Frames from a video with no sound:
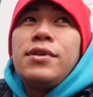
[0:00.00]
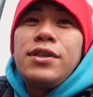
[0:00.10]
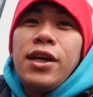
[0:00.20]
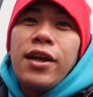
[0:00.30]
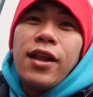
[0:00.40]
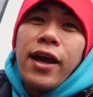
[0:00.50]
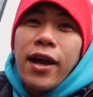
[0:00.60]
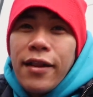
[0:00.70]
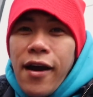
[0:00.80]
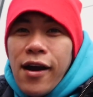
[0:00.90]
sitting
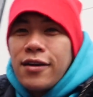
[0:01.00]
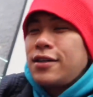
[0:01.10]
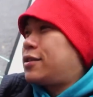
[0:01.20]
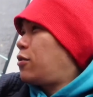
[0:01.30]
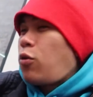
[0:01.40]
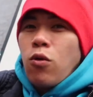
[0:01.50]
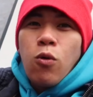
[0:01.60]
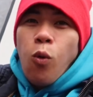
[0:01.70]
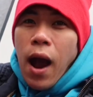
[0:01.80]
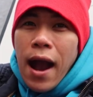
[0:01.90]
like a dog.
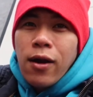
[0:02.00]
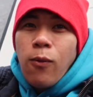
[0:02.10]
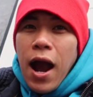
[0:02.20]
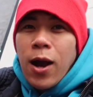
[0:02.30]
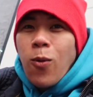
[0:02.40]
Quack, quack,